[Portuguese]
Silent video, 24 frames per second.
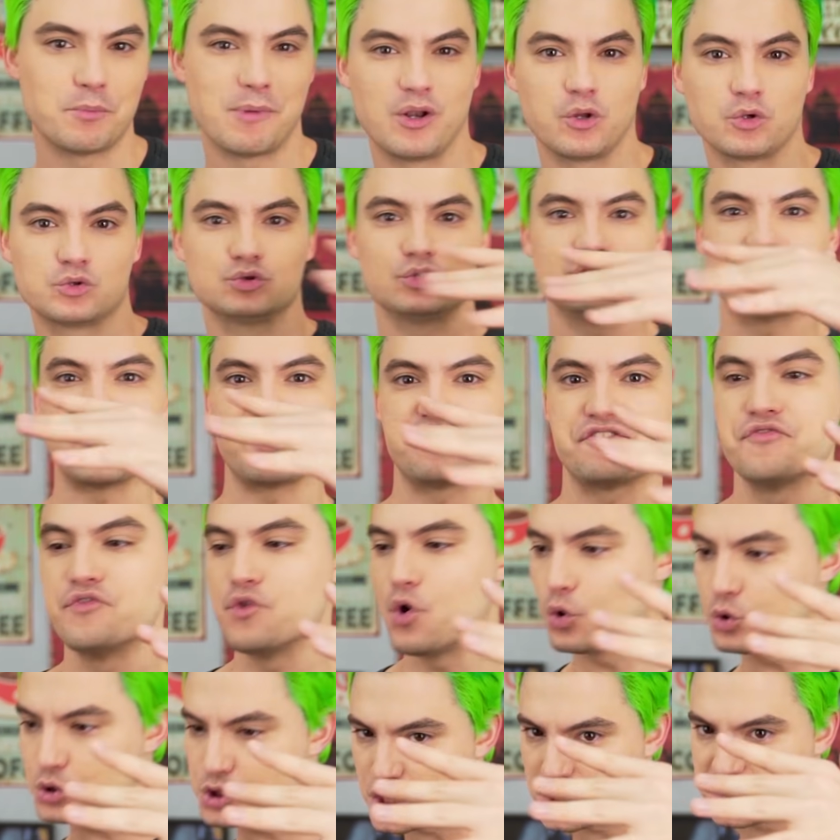o maluco do Death
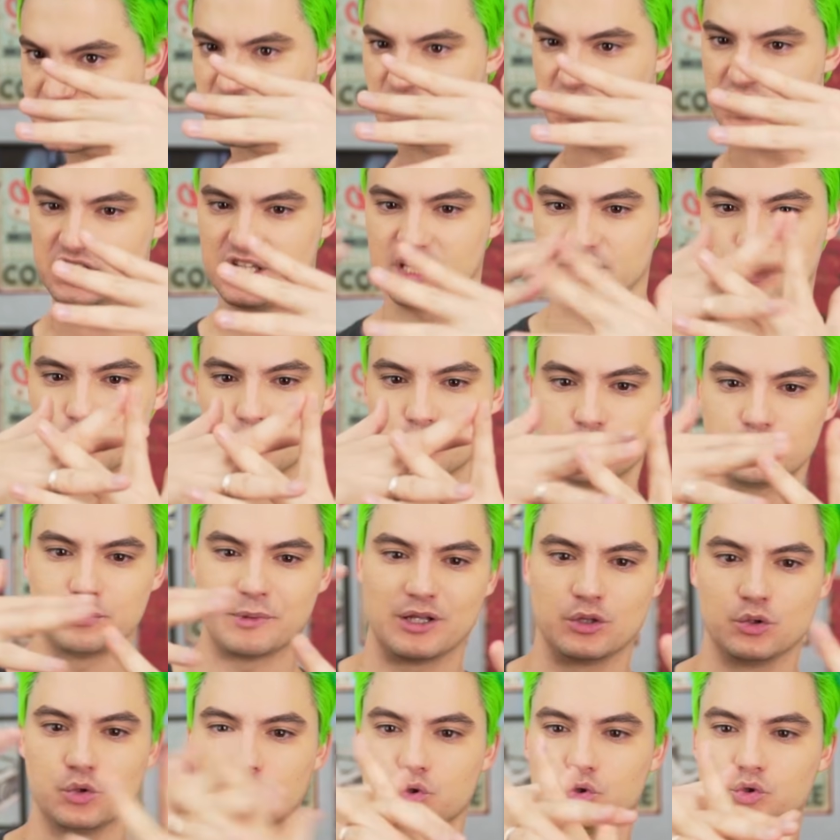Note, assim, dentro do
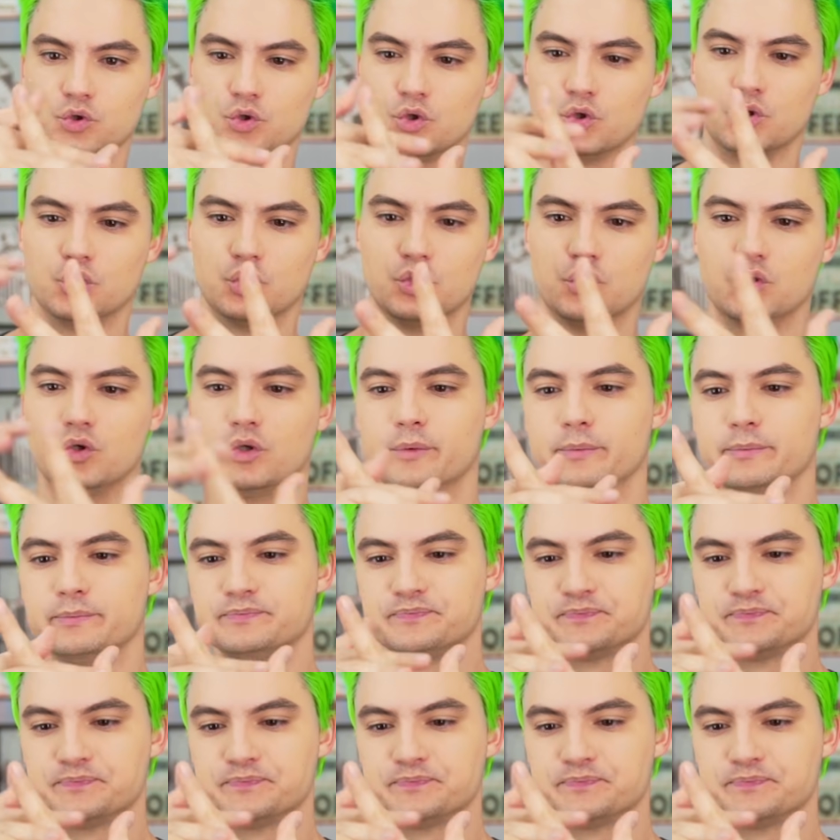maluco do...